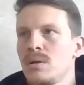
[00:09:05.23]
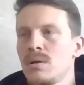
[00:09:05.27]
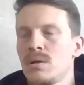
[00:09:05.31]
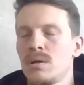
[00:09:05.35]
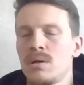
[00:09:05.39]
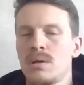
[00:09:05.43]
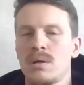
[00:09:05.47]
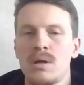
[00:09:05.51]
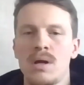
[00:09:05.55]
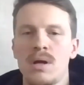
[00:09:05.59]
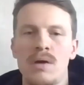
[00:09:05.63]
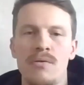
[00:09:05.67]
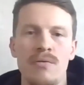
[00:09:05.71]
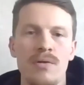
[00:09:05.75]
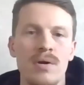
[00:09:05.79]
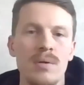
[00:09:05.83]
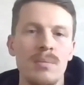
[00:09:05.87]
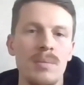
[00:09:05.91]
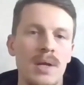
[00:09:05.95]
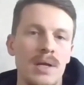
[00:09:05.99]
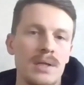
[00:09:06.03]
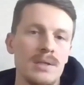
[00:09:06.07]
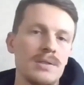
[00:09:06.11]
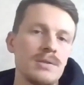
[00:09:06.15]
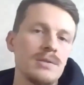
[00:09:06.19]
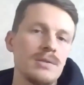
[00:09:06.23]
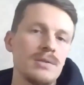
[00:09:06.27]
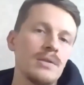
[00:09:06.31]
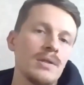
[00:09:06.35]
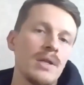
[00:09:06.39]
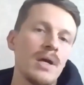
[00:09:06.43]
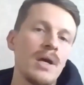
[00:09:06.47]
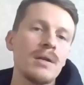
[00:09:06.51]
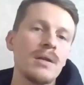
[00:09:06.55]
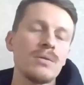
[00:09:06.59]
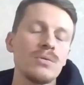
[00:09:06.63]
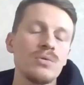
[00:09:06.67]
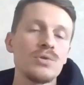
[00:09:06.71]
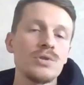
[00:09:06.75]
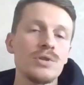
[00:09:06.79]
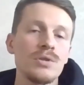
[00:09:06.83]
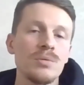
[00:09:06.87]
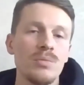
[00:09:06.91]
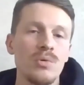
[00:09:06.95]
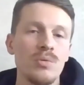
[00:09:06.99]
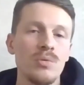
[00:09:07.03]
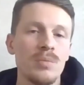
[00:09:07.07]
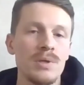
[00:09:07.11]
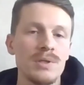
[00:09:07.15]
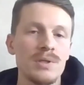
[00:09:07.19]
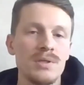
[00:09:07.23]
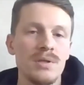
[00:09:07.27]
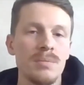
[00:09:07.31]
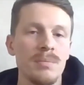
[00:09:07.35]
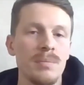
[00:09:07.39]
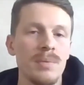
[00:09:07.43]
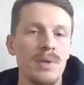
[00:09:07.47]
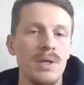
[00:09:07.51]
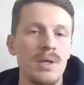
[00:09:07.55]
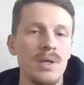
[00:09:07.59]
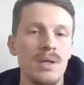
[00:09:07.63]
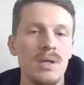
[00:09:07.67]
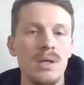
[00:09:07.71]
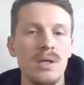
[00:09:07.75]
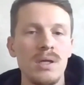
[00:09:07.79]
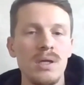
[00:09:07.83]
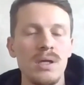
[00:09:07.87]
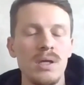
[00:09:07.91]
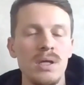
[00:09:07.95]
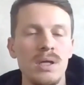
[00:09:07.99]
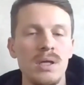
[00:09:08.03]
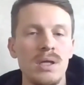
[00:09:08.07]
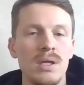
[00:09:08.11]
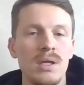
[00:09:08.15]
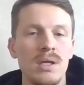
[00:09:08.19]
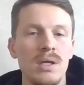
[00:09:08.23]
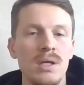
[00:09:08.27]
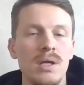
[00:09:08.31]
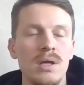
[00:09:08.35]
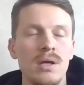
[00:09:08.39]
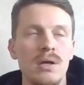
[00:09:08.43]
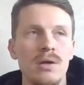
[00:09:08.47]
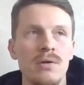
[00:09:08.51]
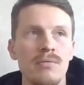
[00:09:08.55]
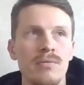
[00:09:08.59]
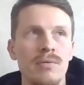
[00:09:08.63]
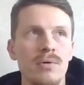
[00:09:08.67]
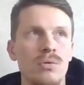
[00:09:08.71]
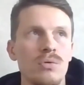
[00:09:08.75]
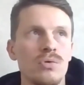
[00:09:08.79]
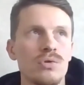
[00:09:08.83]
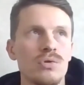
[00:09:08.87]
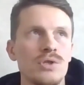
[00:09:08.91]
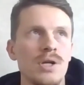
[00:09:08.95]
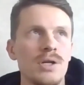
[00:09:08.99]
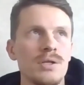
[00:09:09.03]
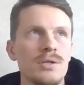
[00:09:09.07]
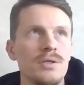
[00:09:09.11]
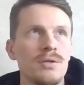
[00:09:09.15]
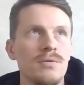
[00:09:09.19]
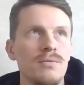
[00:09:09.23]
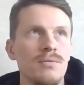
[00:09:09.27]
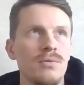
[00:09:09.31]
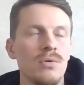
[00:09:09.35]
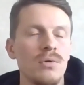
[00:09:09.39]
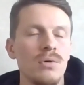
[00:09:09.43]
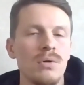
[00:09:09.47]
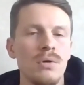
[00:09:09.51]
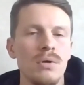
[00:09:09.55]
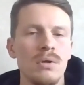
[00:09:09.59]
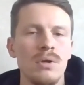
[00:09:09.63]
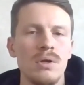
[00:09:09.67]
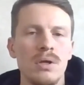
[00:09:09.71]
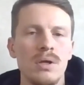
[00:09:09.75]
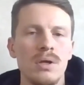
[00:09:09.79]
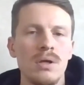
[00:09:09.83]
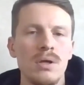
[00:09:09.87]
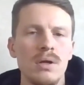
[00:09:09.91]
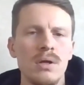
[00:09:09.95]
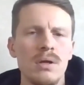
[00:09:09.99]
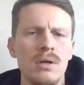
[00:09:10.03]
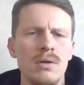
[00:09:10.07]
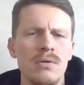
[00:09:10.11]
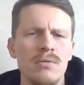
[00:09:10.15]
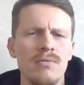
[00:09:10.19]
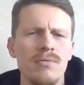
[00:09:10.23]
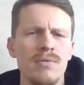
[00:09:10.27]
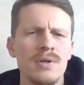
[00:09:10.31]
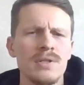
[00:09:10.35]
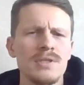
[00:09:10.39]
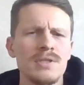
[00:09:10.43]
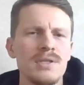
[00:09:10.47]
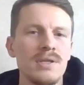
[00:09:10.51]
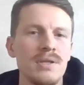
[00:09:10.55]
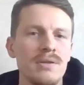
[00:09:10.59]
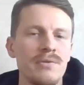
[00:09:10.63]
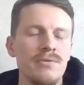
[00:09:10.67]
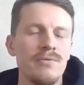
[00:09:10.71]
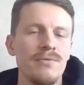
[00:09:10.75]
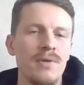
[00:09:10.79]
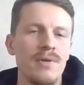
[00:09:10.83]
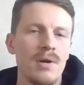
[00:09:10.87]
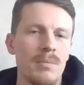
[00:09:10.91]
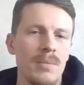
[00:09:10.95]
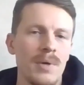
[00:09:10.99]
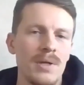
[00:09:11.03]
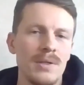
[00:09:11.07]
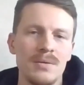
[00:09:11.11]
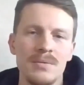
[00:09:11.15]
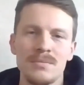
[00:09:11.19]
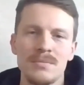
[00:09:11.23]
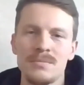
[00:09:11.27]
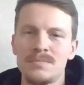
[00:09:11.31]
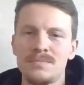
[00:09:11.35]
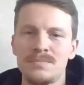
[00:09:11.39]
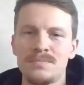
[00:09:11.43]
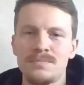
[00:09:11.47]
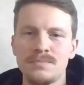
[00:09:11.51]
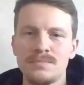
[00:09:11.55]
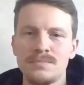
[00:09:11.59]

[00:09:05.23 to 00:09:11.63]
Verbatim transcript: э, оформлять сценарий нужным образом и выгружать его в RTF формат.